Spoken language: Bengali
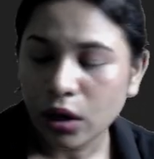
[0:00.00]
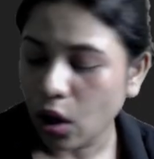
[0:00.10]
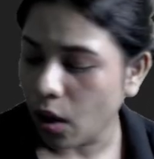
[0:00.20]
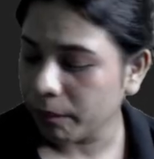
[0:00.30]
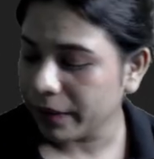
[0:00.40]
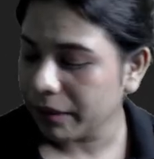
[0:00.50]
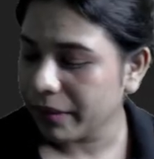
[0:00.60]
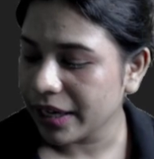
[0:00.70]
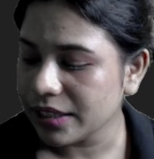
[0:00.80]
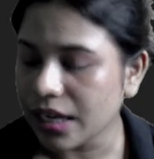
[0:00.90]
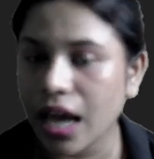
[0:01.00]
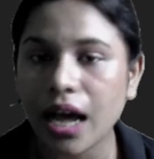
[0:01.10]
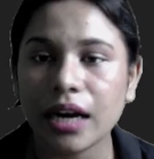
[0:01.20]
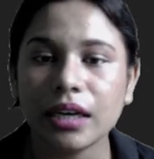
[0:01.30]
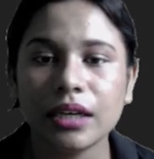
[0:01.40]
কমপ্লিমেন্ট
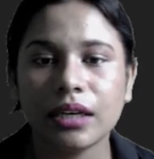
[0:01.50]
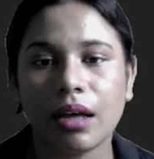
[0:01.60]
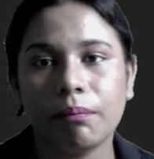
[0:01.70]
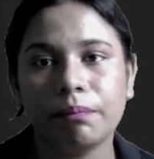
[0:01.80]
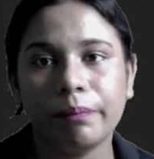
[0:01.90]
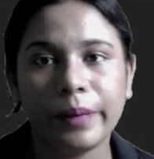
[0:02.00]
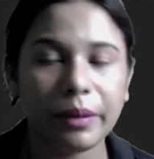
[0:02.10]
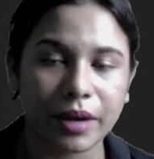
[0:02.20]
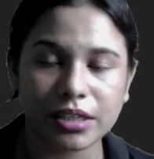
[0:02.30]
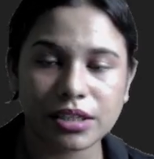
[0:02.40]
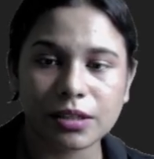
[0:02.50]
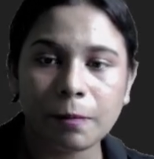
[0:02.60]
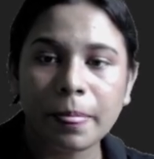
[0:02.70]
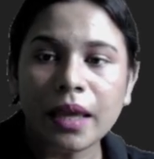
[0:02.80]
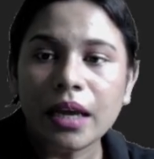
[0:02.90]
আর কমপ্লিমেন্ট
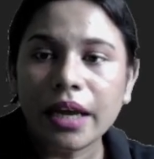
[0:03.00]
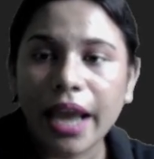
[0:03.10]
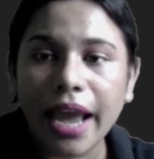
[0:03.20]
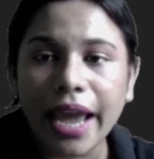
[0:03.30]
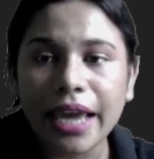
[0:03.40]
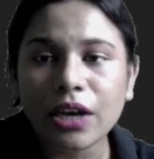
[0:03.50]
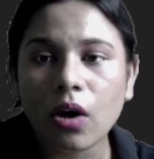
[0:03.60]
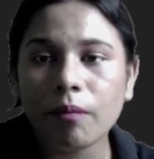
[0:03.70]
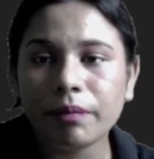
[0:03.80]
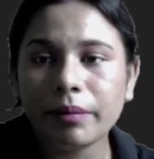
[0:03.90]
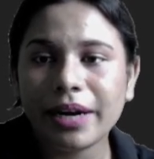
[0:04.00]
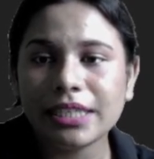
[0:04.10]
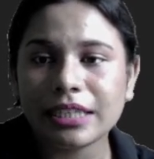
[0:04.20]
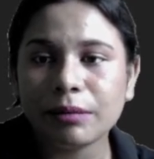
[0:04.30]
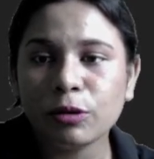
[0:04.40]
এই কমপ্লিমেন্ট
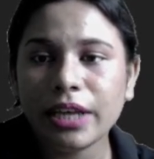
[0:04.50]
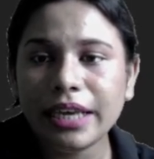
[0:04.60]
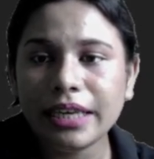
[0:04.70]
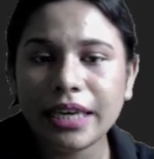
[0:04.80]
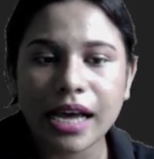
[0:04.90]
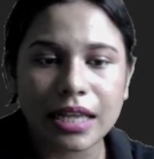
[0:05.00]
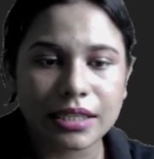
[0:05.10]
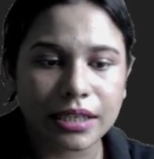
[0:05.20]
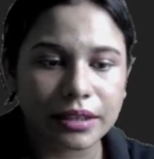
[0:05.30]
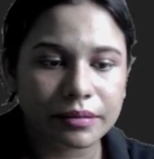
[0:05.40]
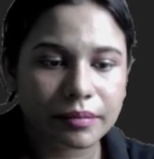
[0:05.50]
যেটার মধ্যে ই e আছে